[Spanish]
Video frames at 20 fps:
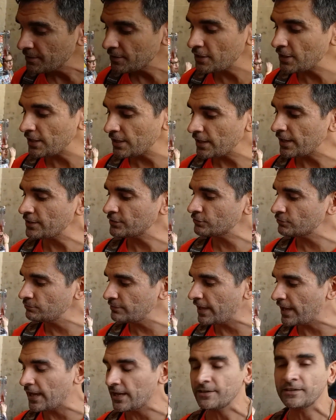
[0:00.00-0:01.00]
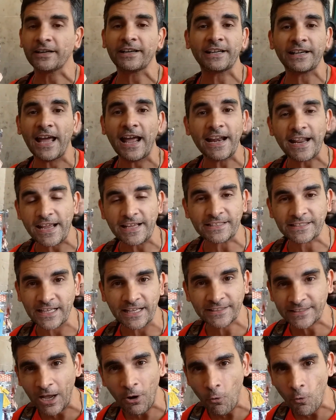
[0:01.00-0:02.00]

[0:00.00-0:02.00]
y es una rareza, está